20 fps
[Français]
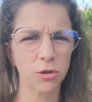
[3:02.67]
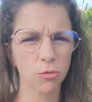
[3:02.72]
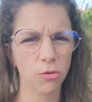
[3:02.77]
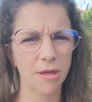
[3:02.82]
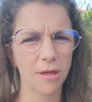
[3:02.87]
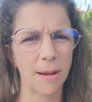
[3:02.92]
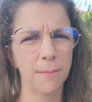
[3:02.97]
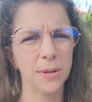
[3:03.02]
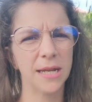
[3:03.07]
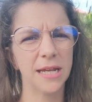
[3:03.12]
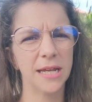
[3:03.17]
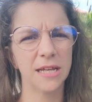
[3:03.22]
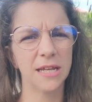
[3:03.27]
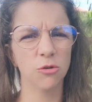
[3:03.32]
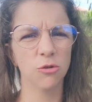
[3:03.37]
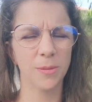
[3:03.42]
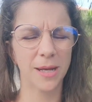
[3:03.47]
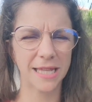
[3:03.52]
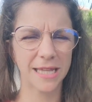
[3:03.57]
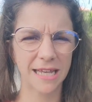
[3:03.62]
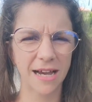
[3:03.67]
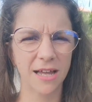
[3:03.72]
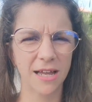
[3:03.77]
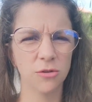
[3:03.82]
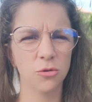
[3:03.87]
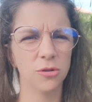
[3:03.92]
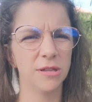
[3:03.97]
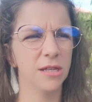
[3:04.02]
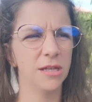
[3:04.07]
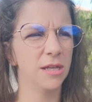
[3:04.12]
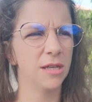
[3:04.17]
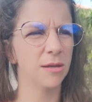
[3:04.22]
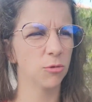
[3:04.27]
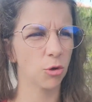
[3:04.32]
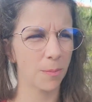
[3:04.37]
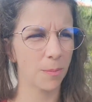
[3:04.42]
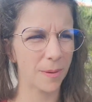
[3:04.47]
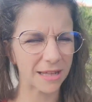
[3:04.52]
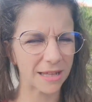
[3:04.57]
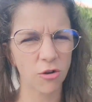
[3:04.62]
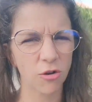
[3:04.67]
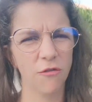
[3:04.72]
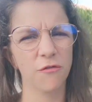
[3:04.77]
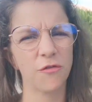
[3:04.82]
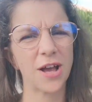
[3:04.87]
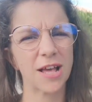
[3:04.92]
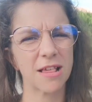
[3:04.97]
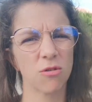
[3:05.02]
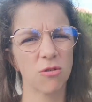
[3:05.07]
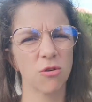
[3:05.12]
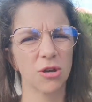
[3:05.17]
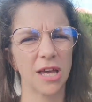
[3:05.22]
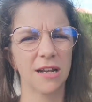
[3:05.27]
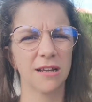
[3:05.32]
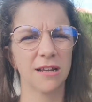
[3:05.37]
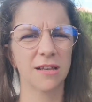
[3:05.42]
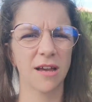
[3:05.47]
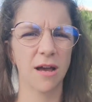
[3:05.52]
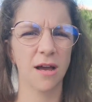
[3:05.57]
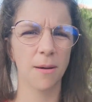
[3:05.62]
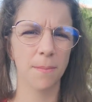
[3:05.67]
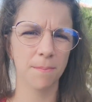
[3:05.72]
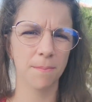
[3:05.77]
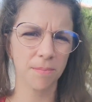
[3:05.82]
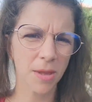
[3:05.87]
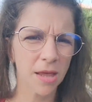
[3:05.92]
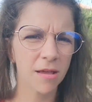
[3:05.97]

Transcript: nous appeler de manière anonyme, de ne pas être en face de quelqu'un,